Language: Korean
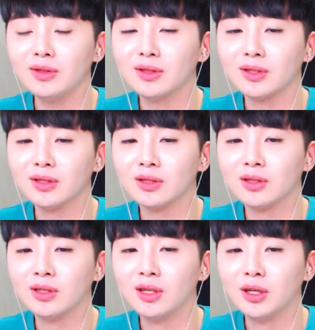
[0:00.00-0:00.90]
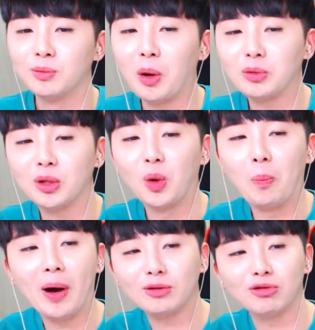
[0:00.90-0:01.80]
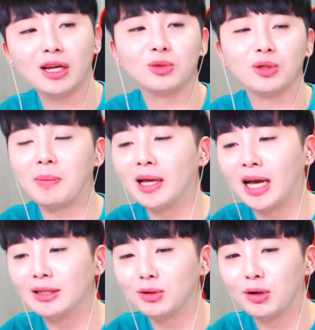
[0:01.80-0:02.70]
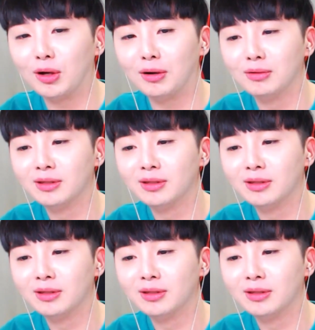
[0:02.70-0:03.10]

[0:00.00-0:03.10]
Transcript: 예? 평소에 노빠꾸란 소리가 많이 안 들어요?